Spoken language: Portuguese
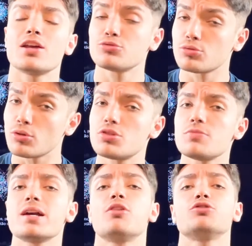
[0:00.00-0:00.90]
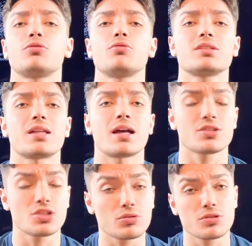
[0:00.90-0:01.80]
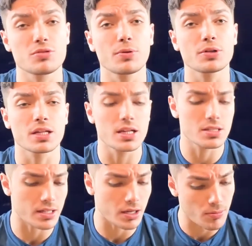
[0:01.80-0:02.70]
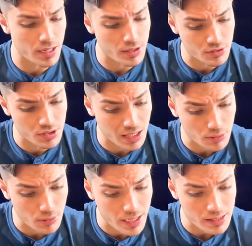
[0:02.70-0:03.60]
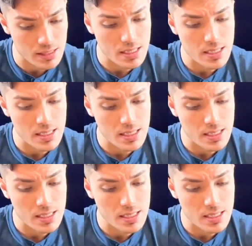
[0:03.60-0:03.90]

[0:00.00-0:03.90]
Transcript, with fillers: ele ajudou o time gaúcho a conquistar títulos importantes, né? Como ali os estaduais.